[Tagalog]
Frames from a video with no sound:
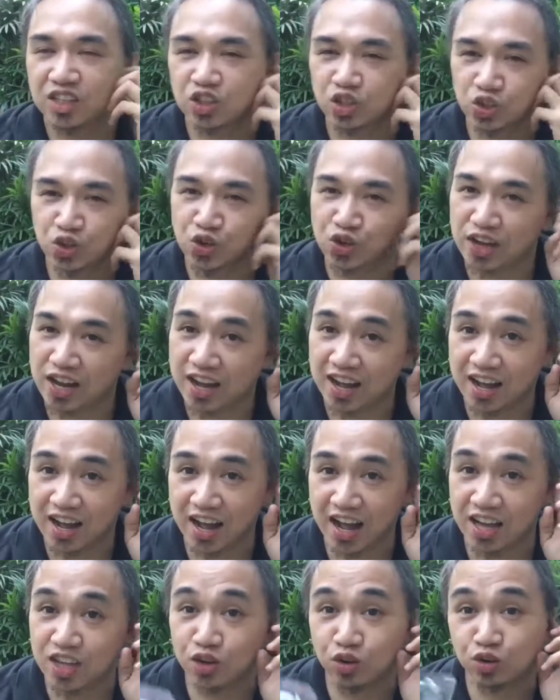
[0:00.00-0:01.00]
Ito lang,
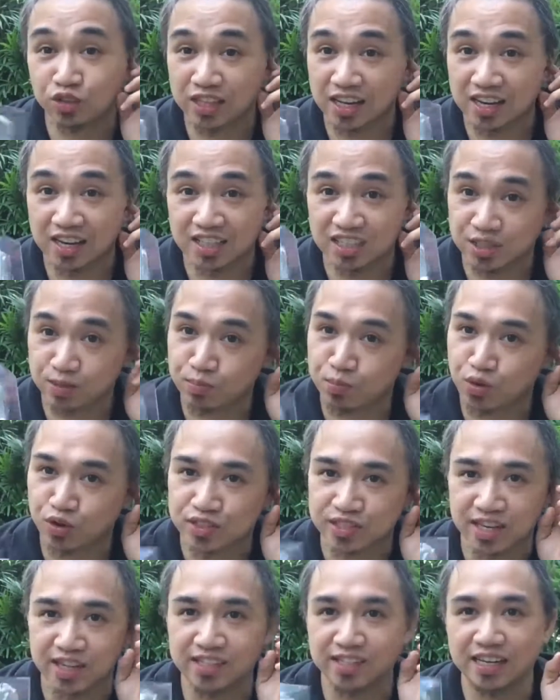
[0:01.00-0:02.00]
ayaw ko talaga siya
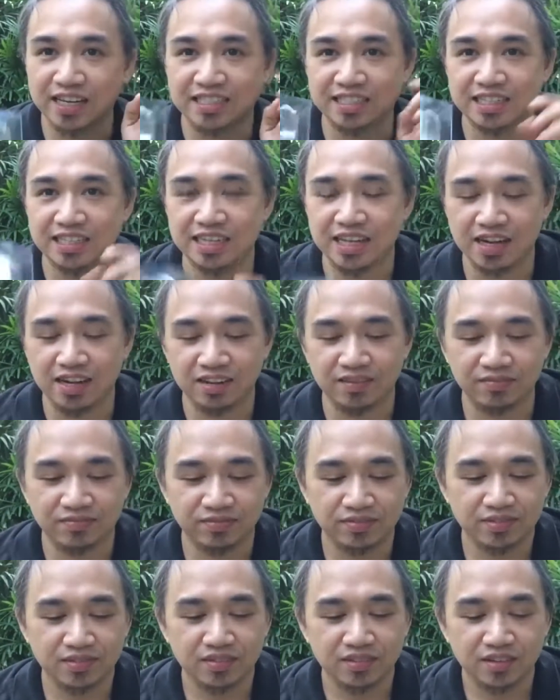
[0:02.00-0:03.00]
buksan kasi nga,
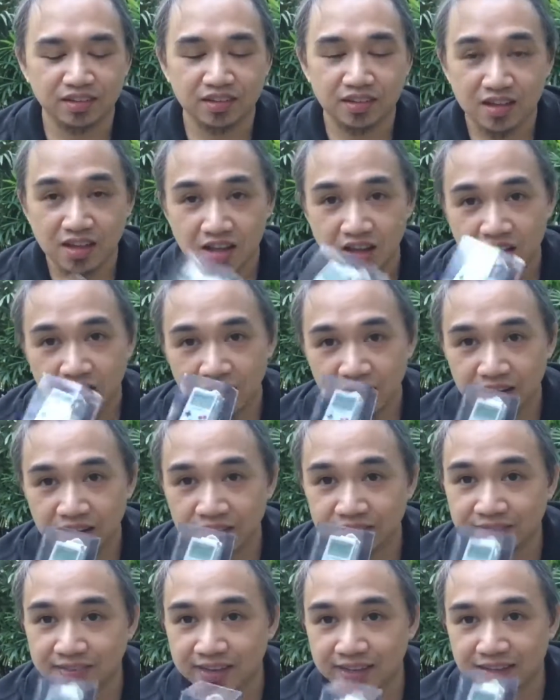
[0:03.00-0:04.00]
ang
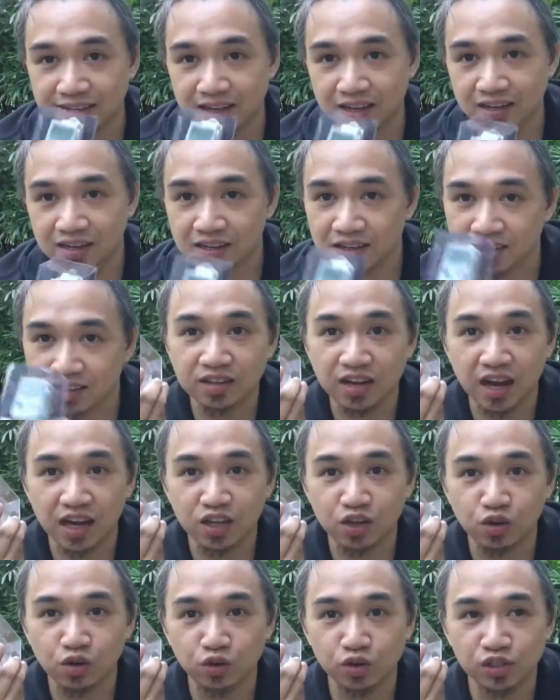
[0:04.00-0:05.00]
ganda niya.
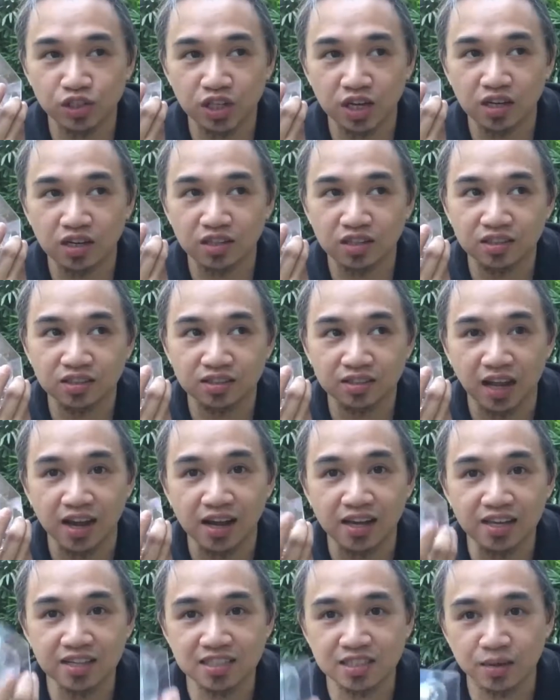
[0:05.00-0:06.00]
Ayaw ko siyang
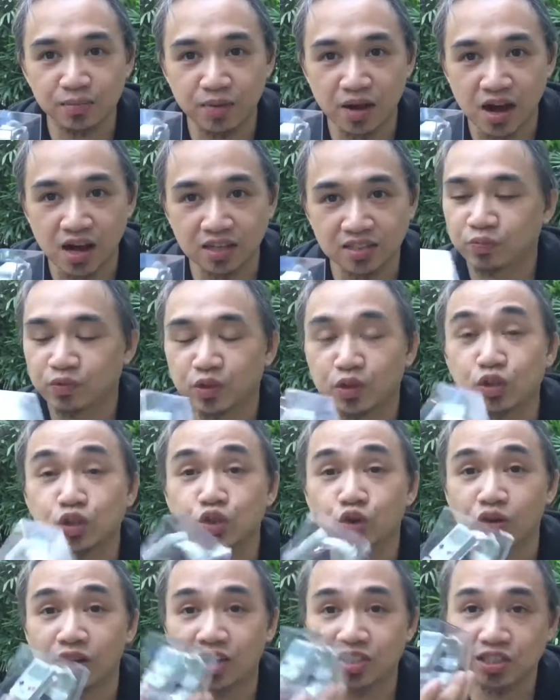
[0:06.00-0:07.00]
tanggalin sa box.
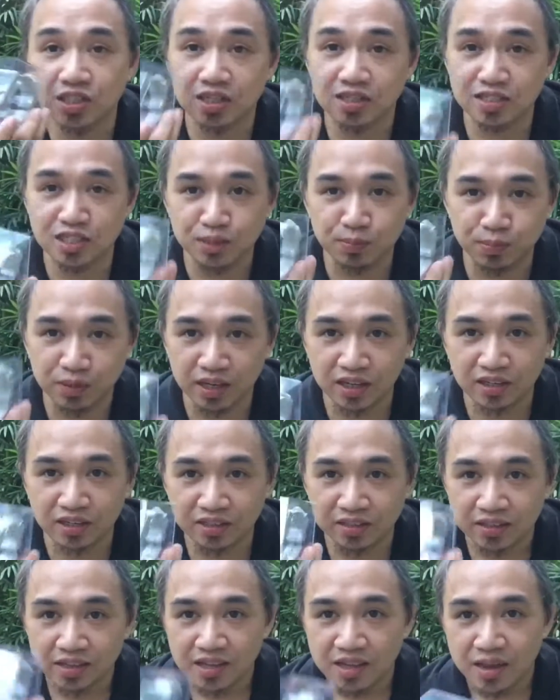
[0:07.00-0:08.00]
Gusto ko lang siya display
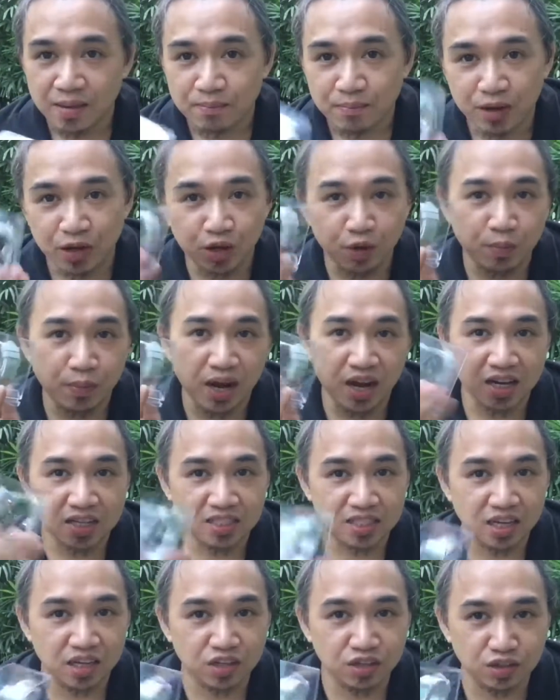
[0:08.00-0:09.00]
pero para
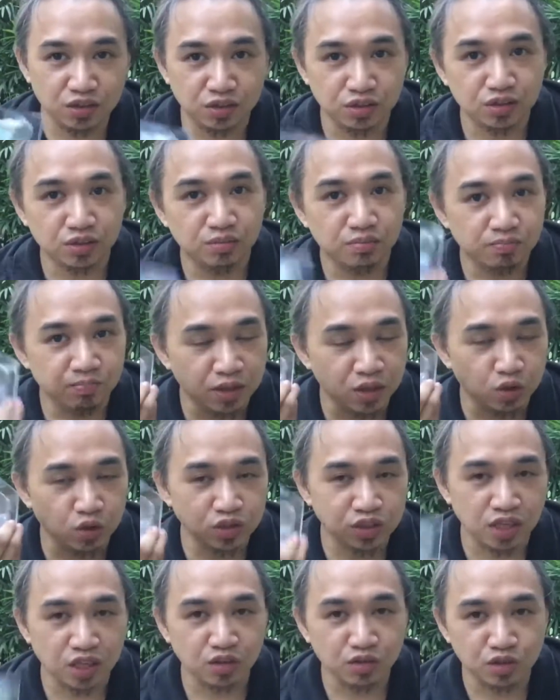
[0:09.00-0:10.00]
sa inyo
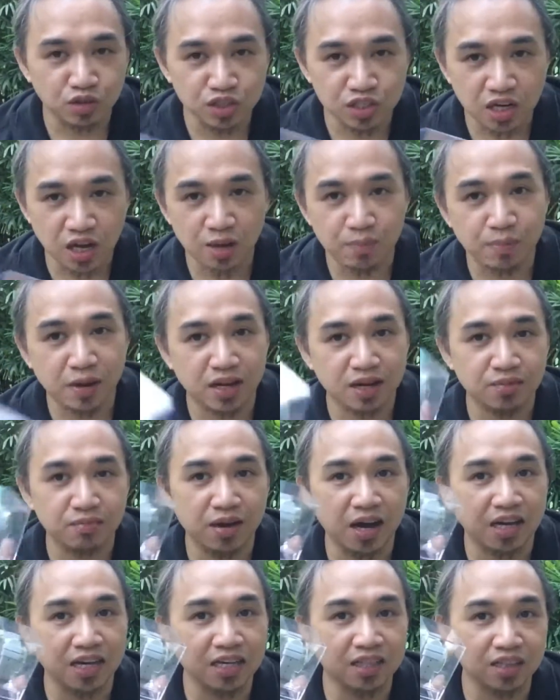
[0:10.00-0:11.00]
binuksan ko siya para
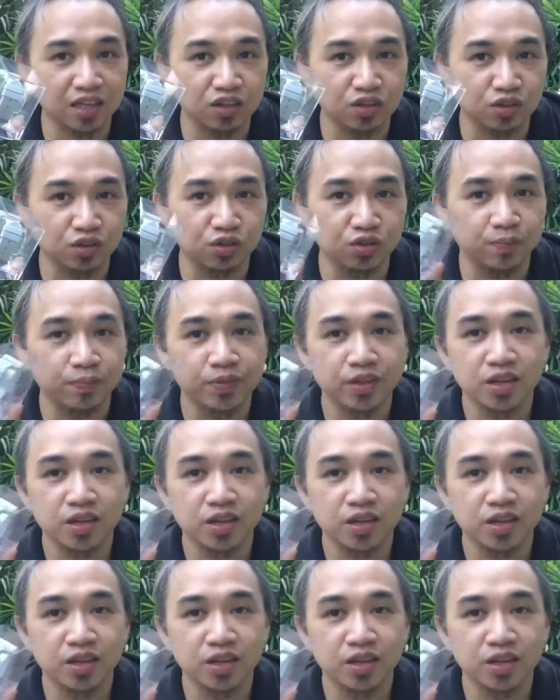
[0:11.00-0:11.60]
makita nyo